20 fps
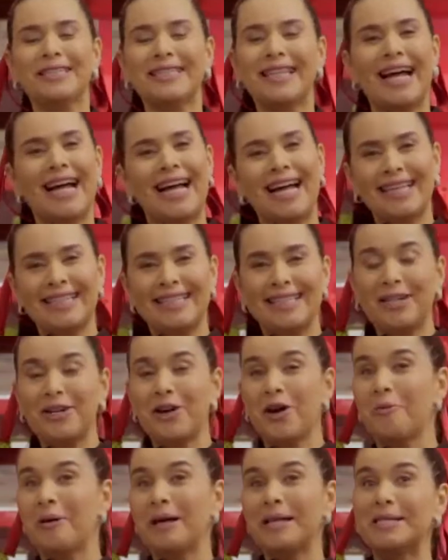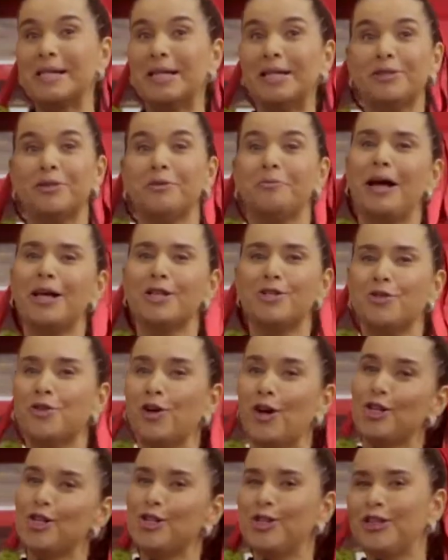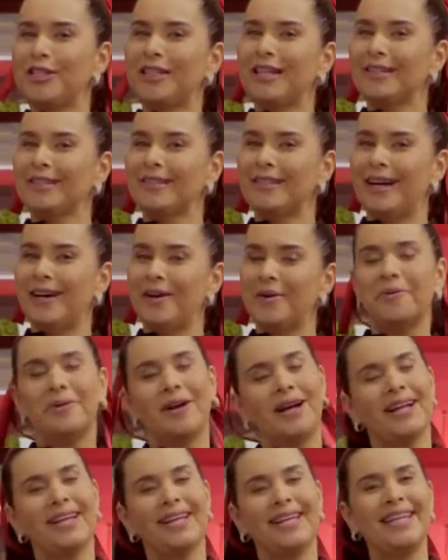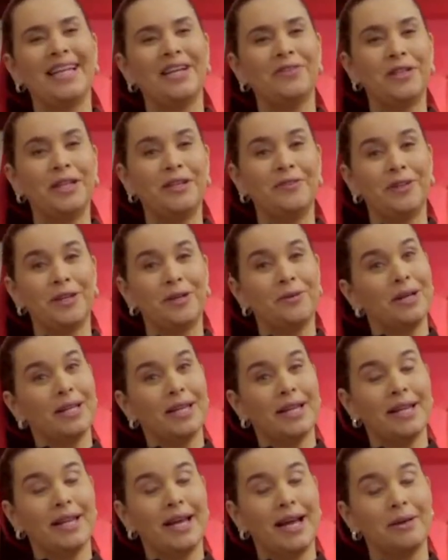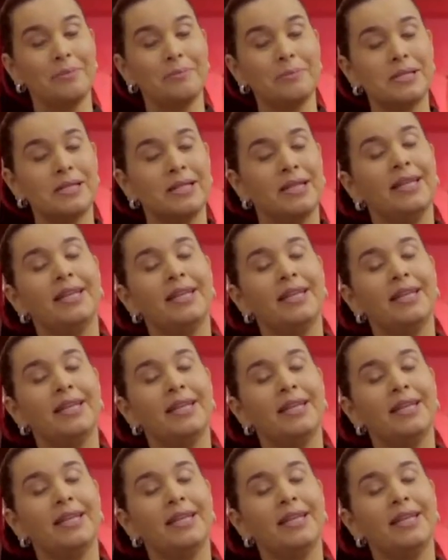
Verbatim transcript: Boa tarde, começando mais um Gostinho de Natal aqui na TV Guararapes.